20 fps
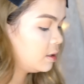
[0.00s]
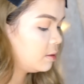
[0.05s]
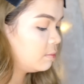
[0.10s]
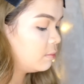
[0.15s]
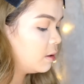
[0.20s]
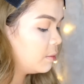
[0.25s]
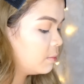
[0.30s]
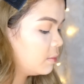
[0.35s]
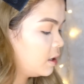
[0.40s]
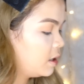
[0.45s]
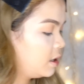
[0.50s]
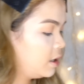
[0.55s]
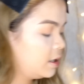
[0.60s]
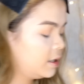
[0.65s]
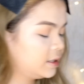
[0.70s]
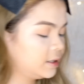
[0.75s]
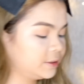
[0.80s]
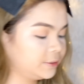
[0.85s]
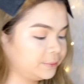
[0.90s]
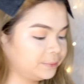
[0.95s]

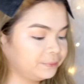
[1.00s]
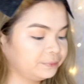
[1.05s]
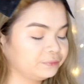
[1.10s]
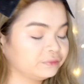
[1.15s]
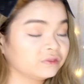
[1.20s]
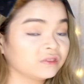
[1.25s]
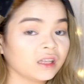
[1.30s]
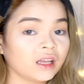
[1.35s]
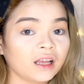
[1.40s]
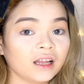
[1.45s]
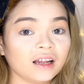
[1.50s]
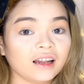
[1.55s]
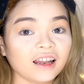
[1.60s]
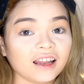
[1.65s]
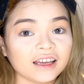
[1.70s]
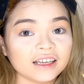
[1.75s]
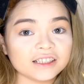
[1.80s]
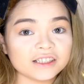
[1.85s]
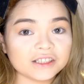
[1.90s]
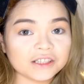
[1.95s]
Mamang
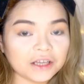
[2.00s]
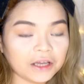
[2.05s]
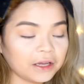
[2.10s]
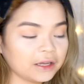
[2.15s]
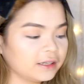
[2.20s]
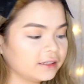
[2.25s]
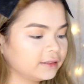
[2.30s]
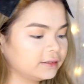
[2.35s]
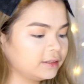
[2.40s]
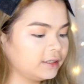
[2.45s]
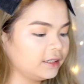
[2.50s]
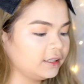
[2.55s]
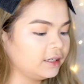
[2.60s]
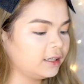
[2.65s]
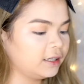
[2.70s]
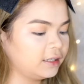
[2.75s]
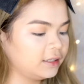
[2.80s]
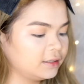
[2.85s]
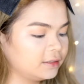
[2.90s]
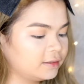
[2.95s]
Liza. Ayan.